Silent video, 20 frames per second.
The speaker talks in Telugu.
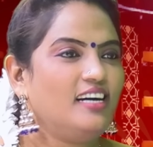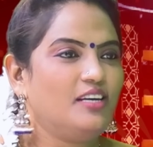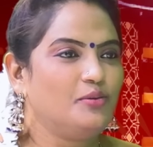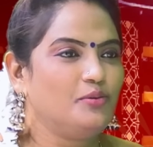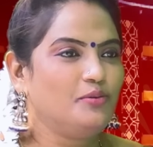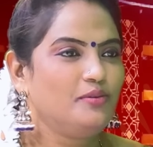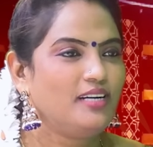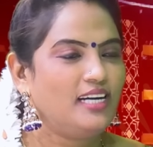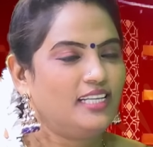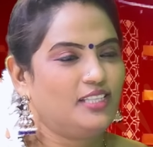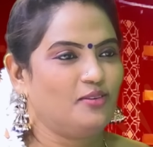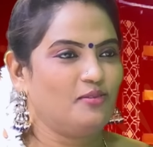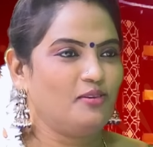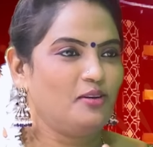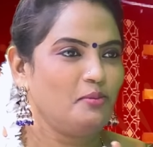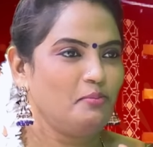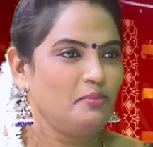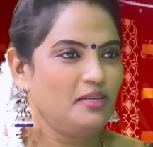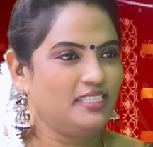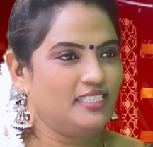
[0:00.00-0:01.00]
గారు
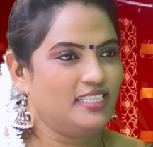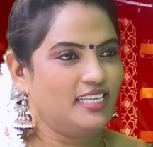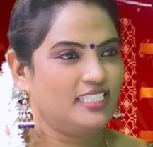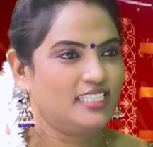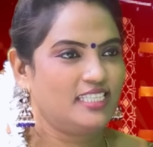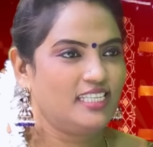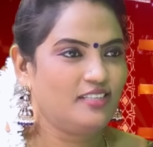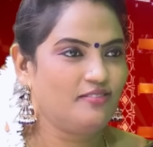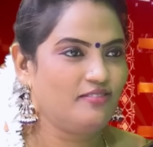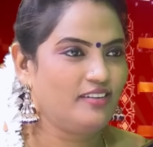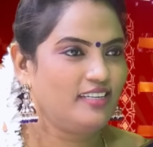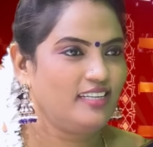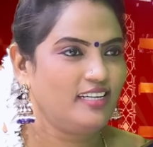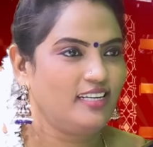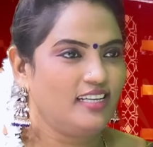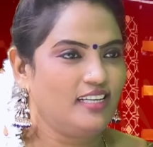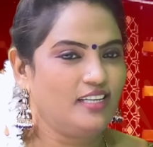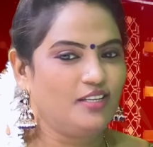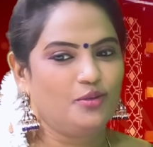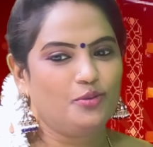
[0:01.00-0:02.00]
గతంలో మీరు
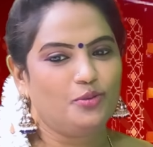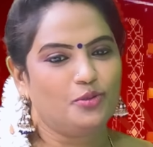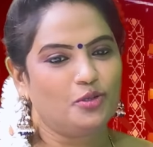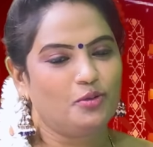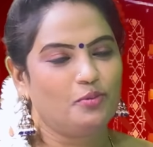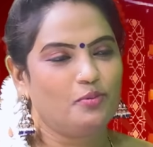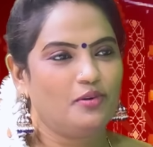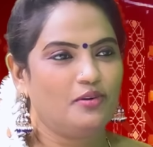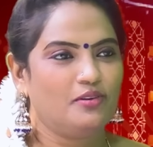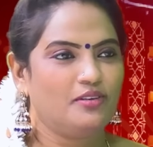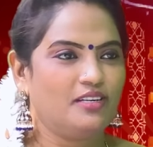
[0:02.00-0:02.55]
చేసినటువంటి యూట్యూబ్ లో